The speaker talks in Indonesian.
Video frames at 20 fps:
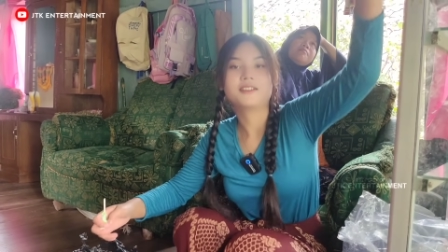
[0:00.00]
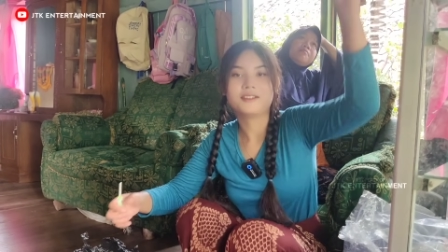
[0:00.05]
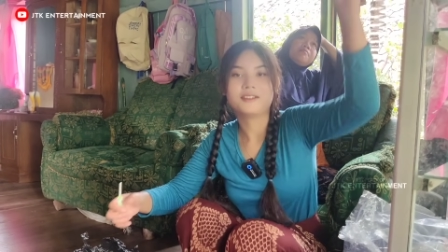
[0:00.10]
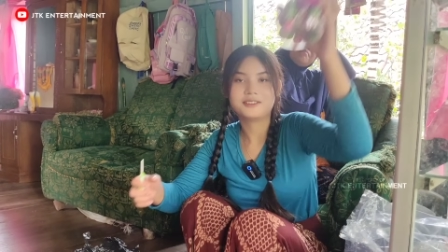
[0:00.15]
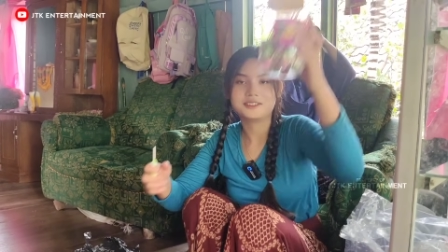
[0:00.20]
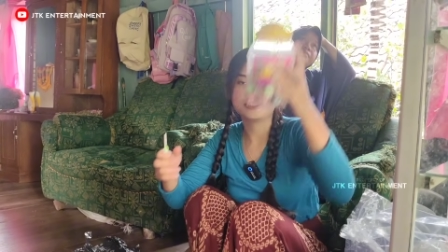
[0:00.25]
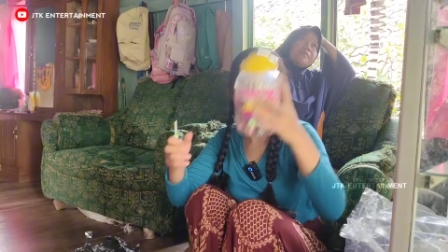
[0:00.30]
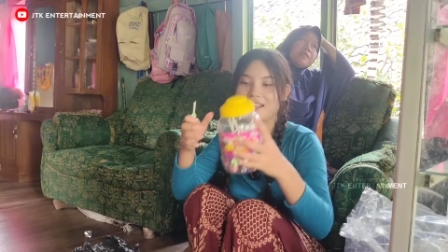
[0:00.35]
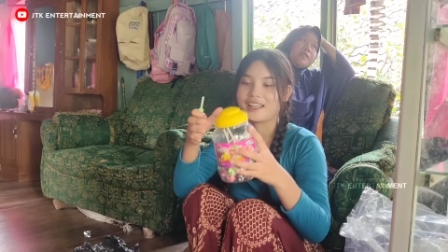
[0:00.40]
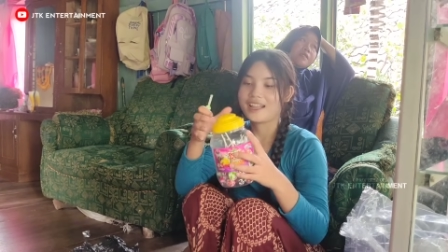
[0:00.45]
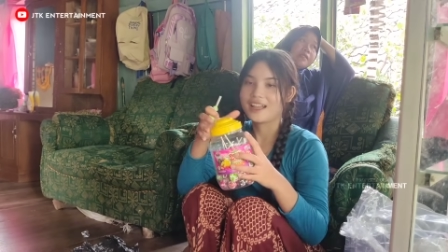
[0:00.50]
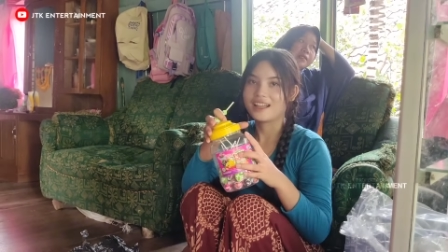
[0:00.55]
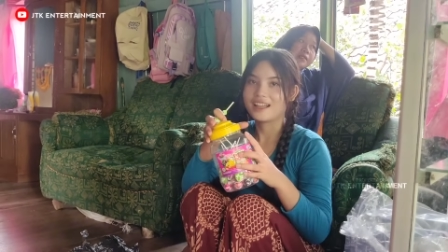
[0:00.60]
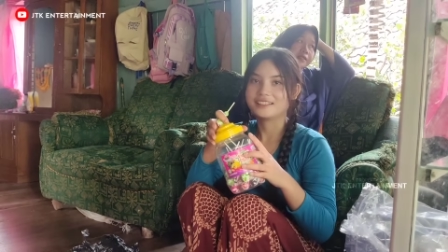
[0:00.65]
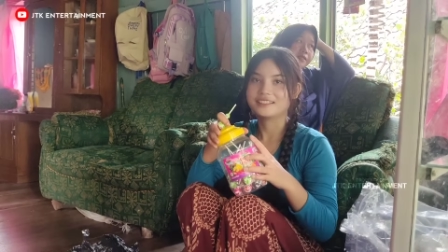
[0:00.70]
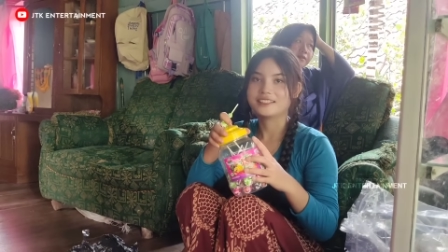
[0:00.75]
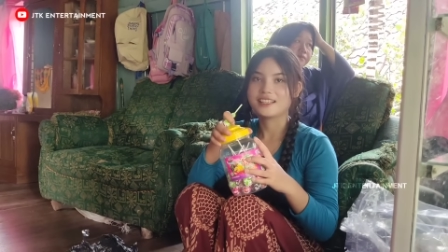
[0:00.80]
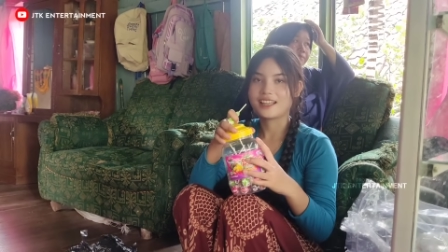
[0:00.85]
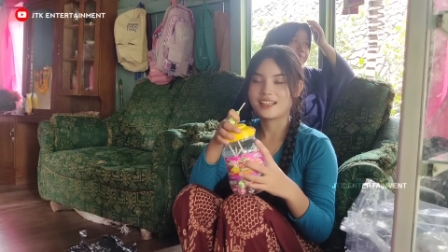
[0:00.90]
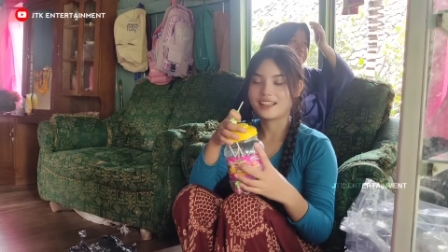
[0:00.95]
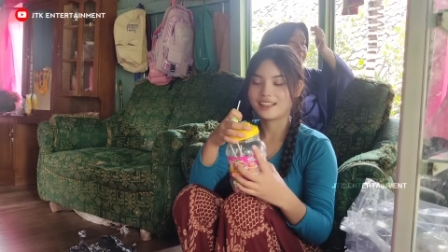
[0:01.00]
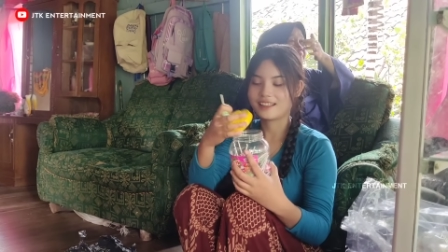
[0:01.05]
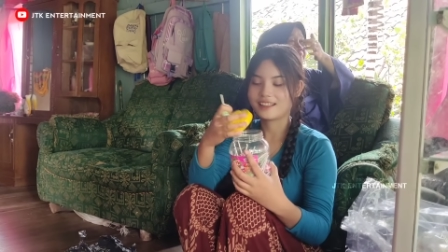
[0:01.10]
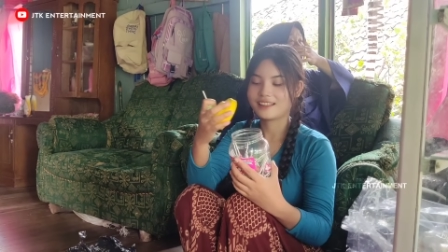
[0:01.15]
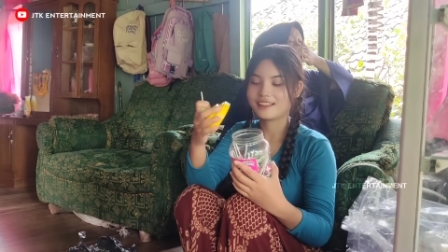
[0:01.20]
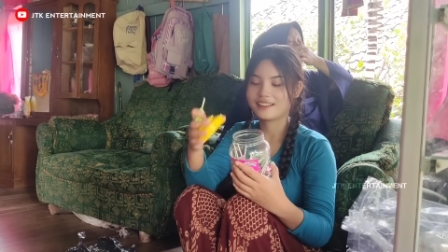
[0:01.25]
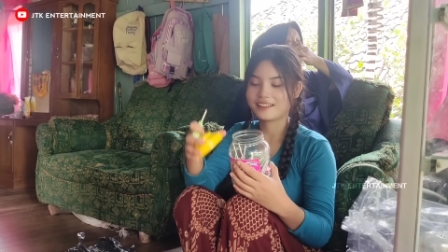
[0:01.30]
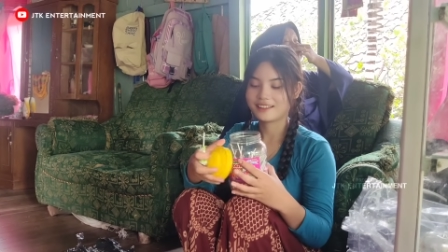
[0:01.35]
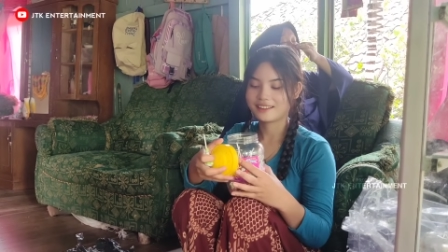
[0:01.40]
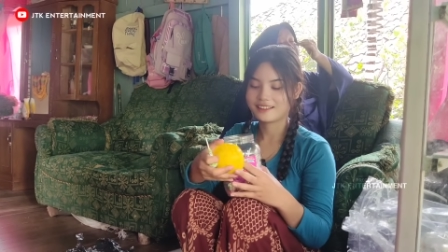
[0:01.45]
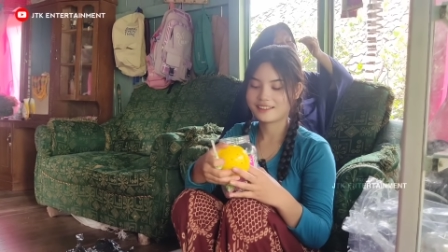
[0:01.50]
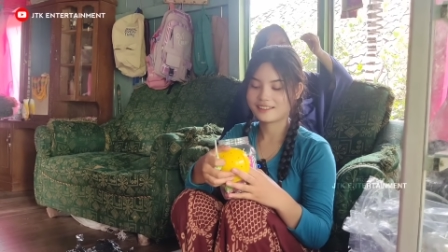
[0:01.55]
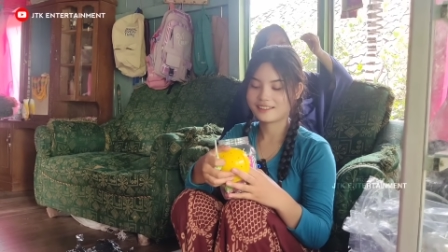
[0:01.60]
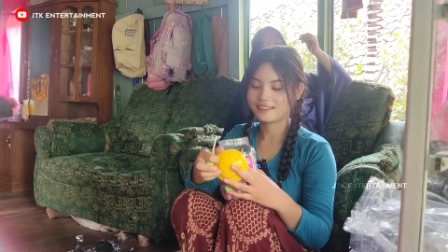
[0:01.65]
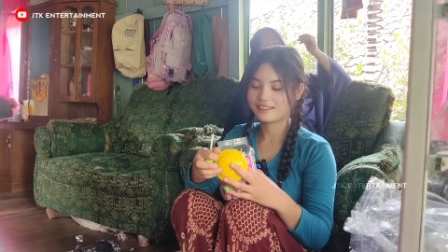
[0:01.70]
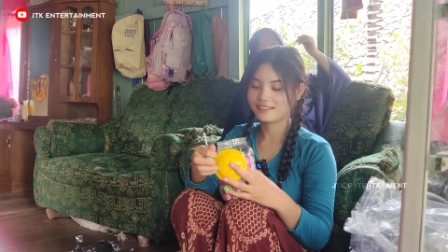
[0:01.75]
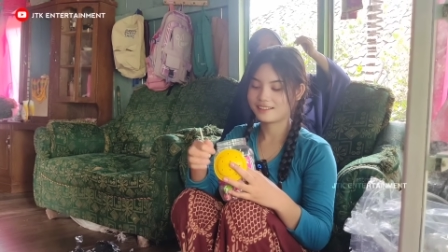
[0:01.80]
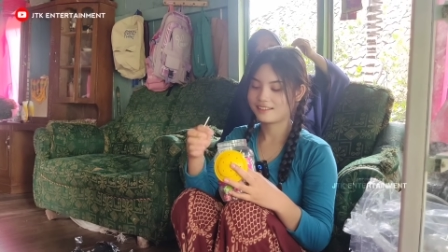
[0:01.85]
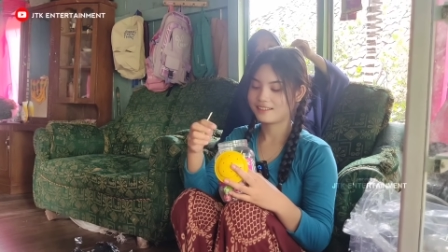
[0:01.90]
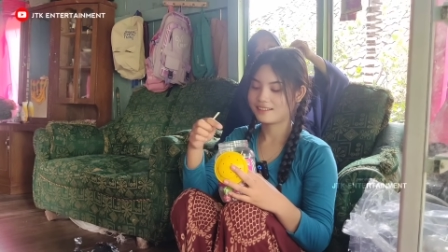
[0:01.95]
Komen. aja.
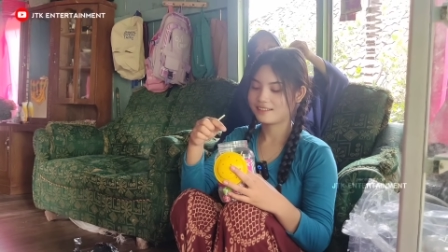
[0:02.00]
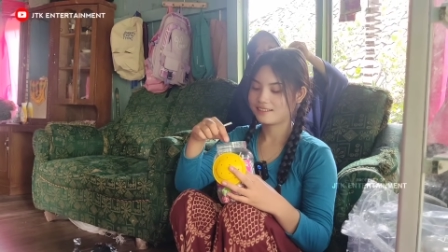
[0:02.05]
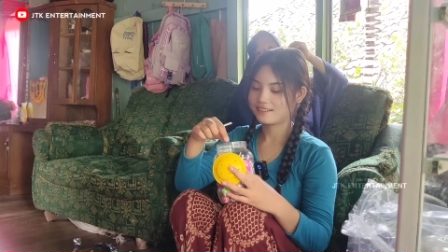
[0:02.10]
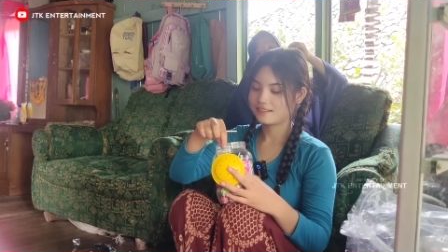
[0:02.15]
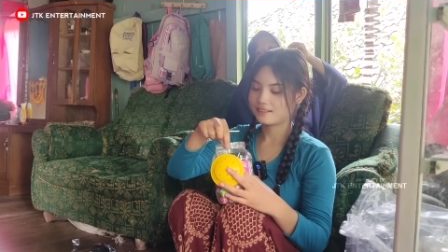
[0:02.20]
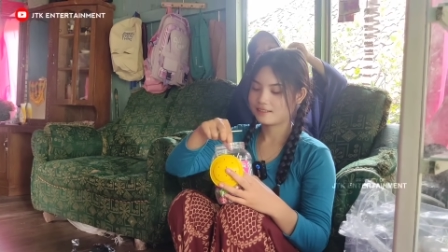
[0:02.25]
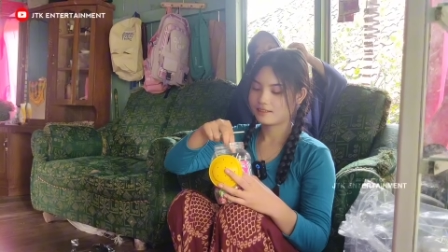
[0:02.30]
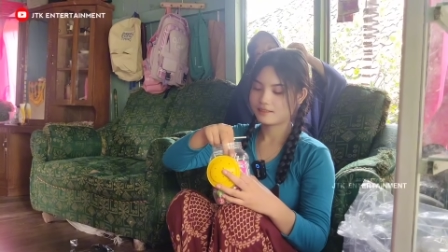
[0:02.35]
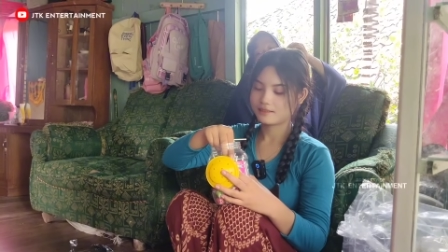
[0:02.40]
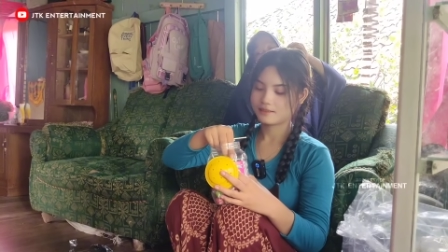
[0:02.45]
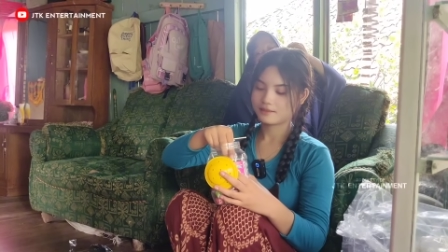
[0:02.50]
Tuh.